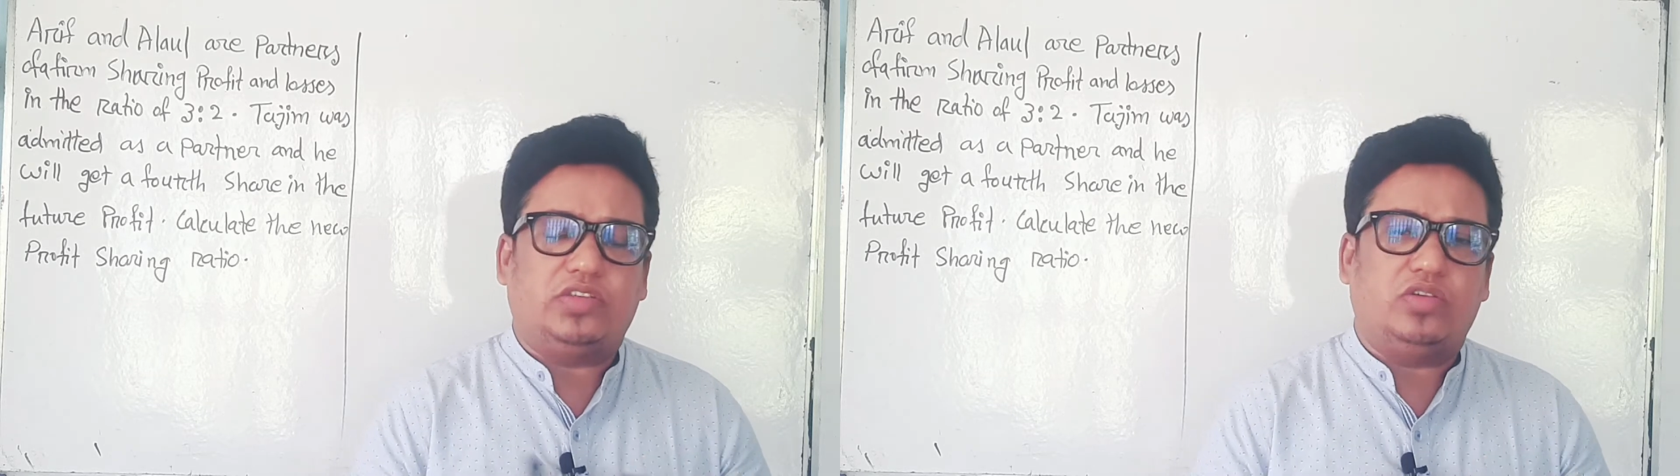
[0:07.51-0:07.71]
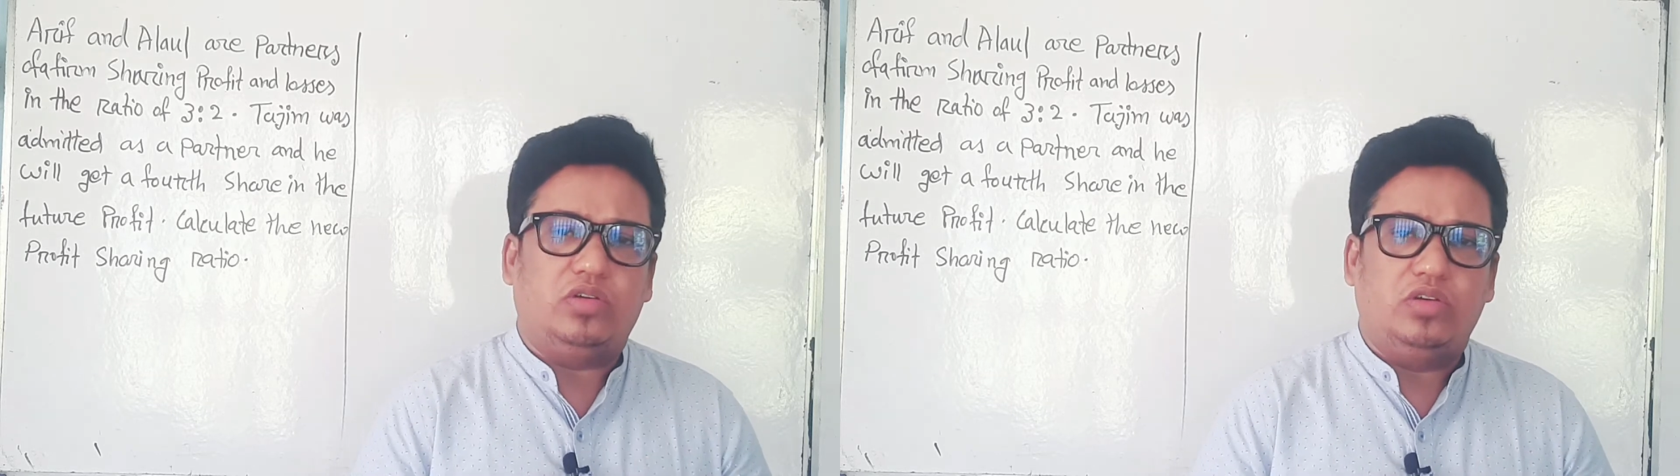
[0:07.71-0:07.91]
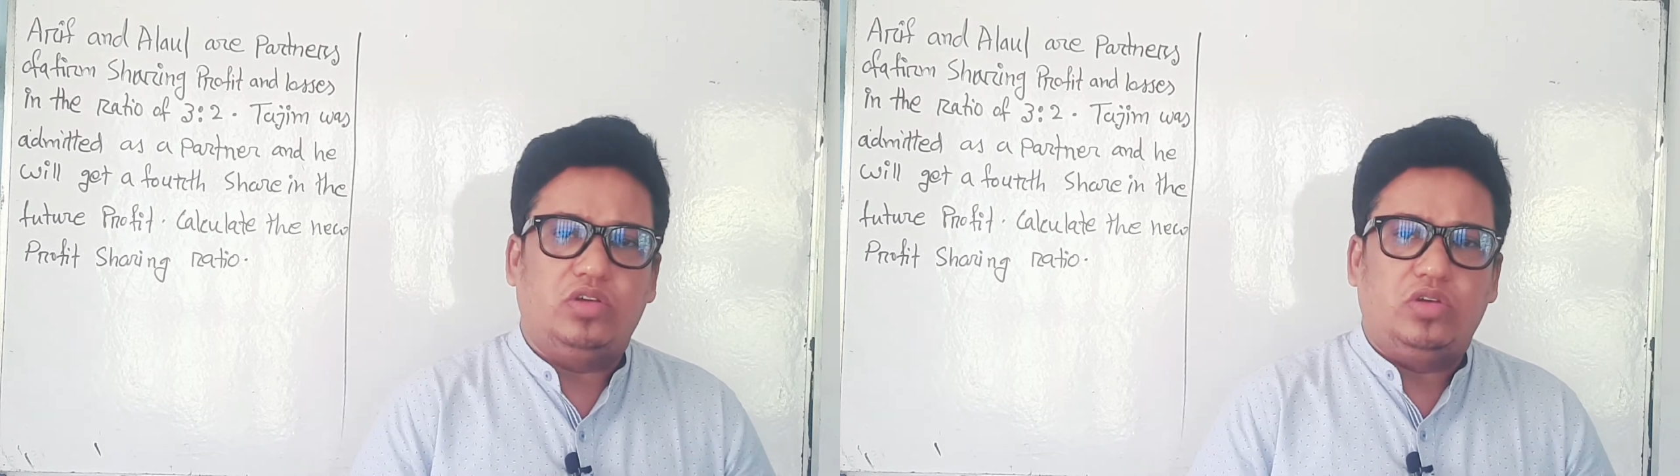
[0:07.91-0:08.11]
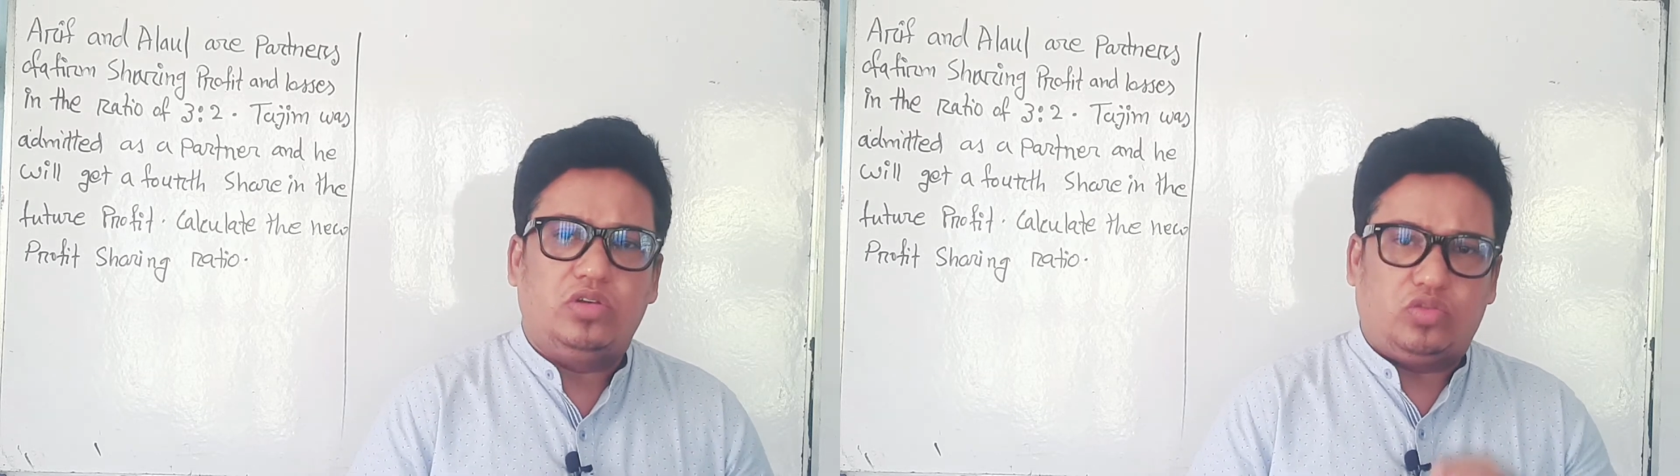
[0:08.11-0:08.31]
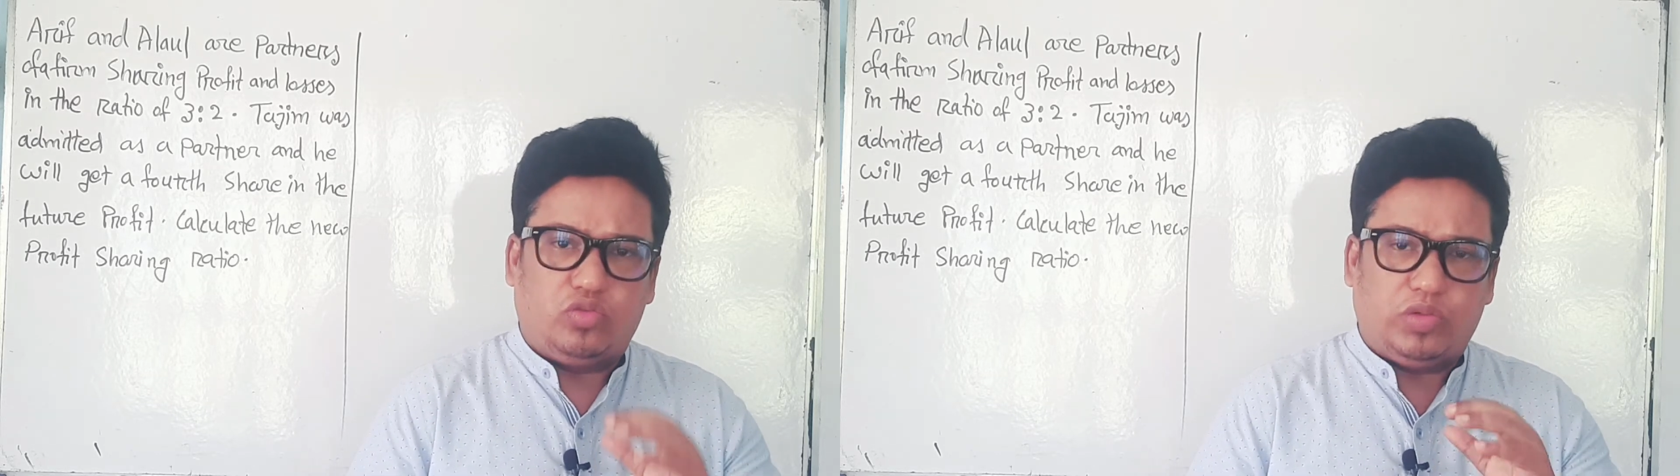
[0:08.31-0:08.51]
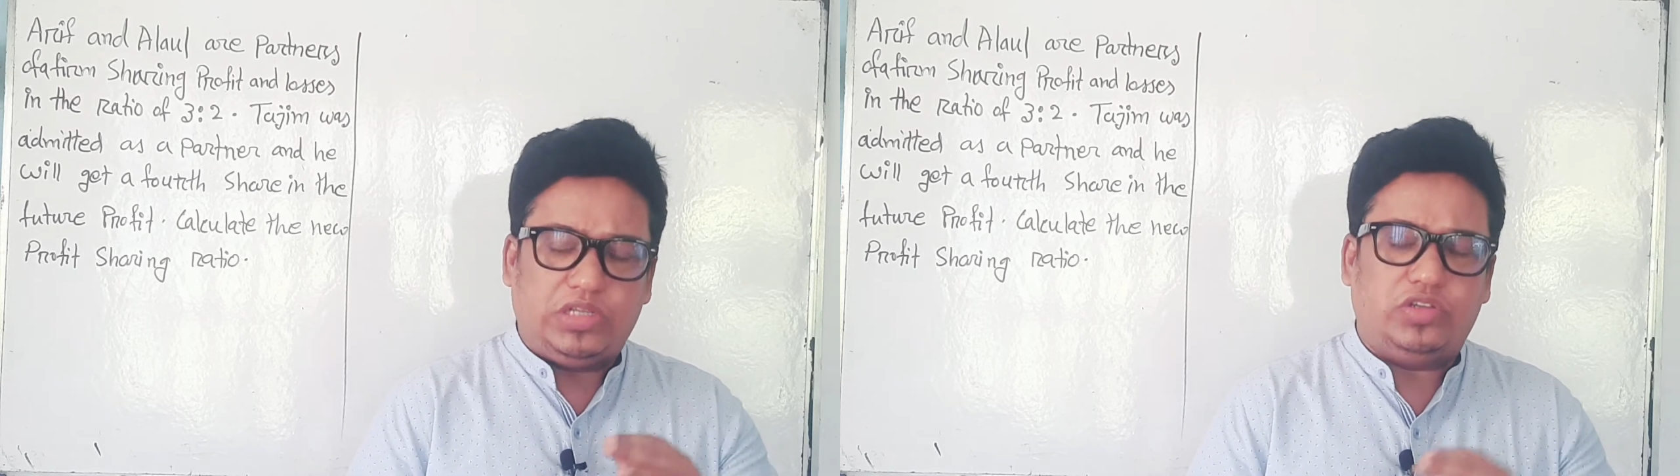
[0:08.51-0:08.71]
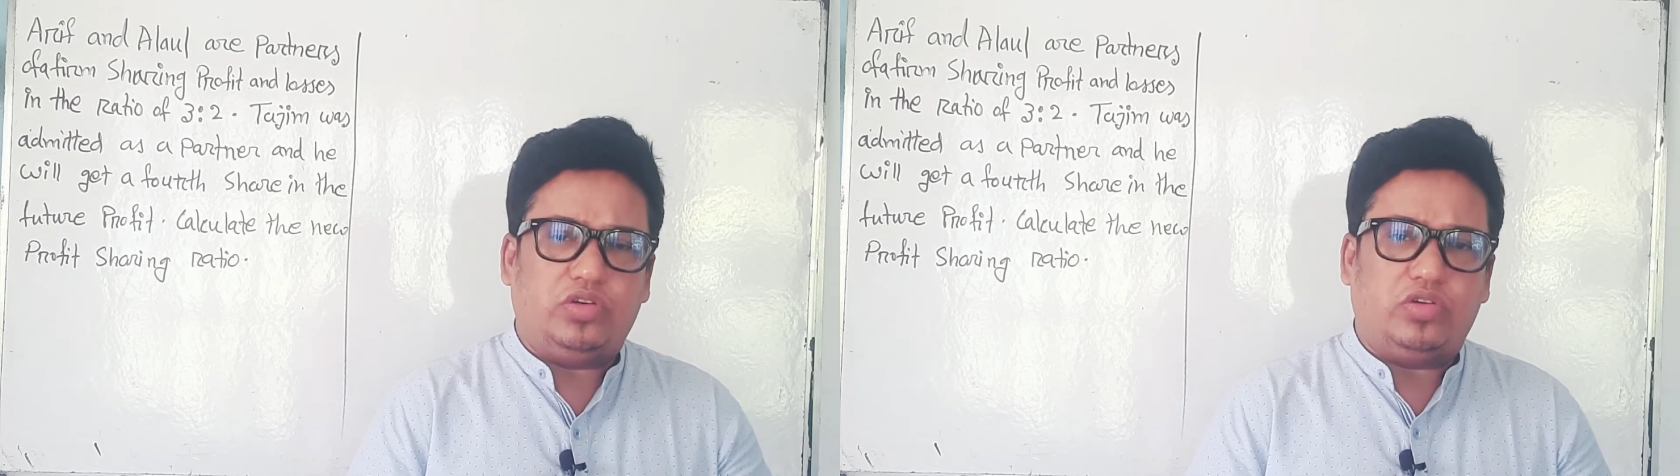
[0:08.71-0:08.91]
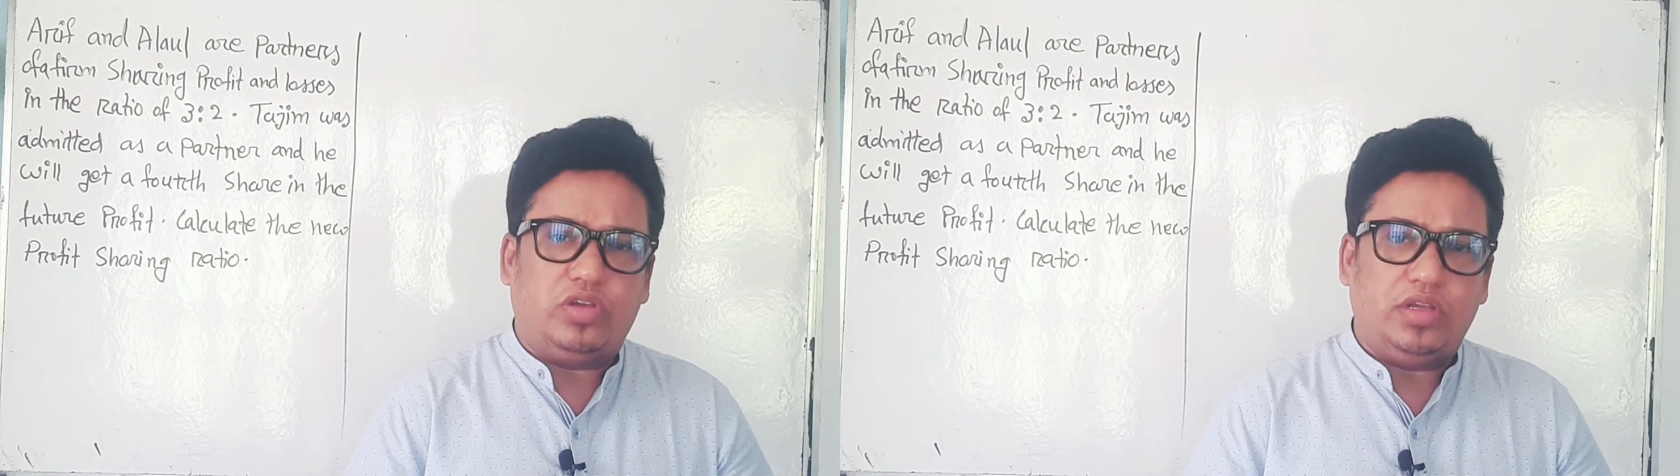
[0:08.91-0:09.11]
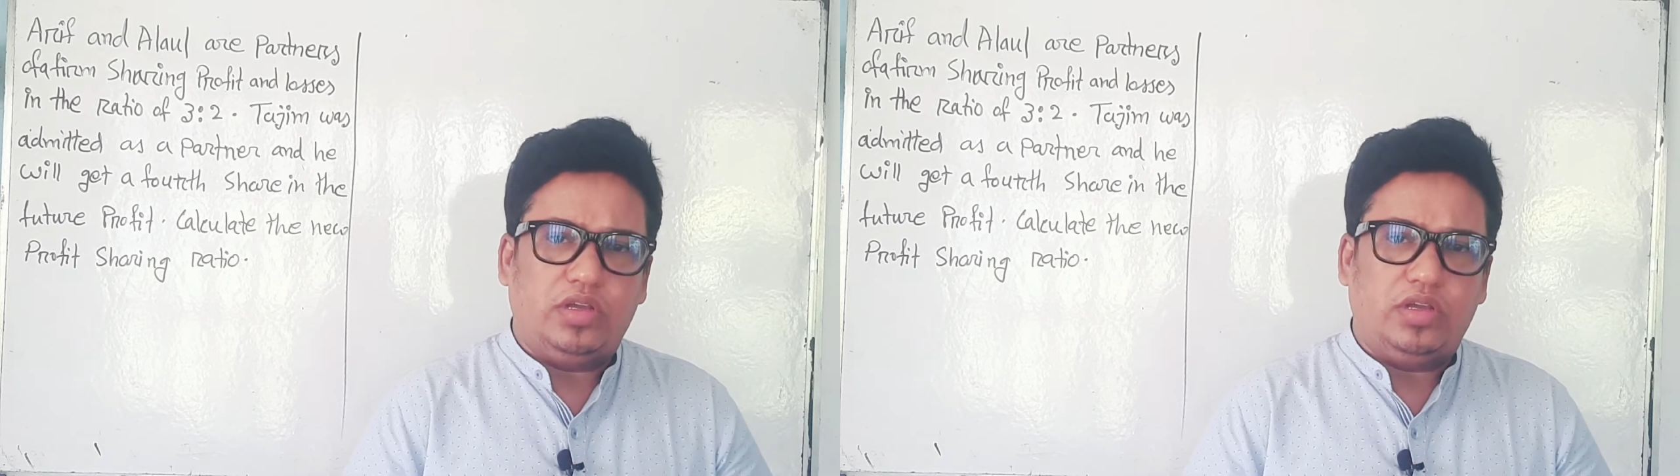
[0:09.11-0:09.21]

আছো তোমাদের জন্যই